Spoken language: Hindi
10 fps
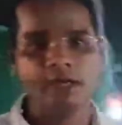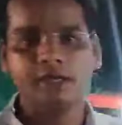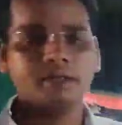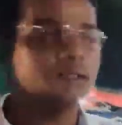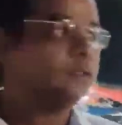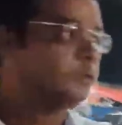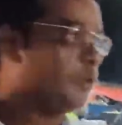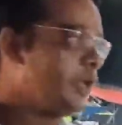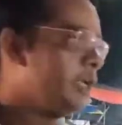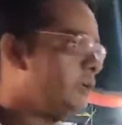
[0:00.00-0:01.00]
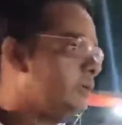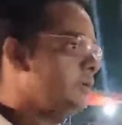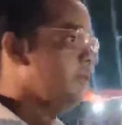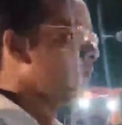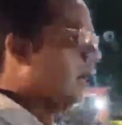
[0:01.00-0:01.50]
अगर कोई
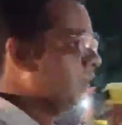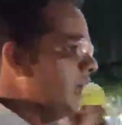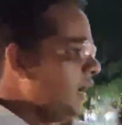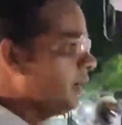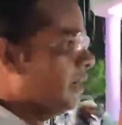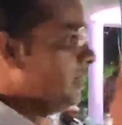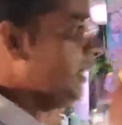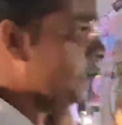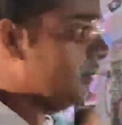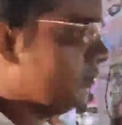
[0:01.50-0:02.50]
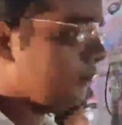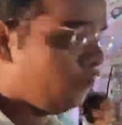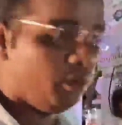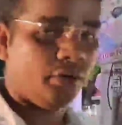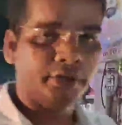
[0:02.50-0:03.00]
घटना घटनी
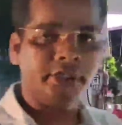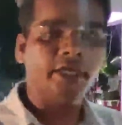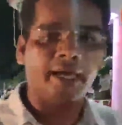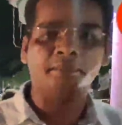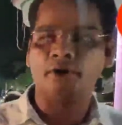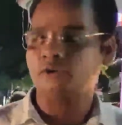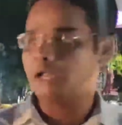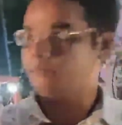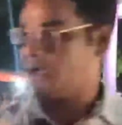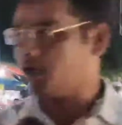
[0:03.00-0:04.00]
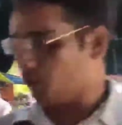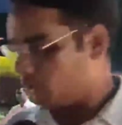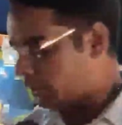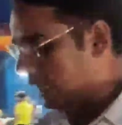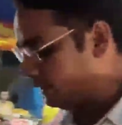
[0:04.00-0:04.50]
होती है पडरौना में अगर
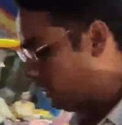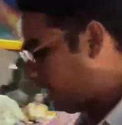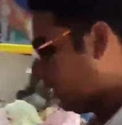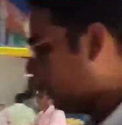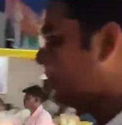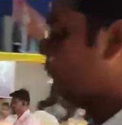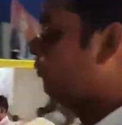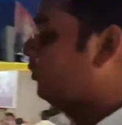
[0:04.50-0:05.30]
हो जाती है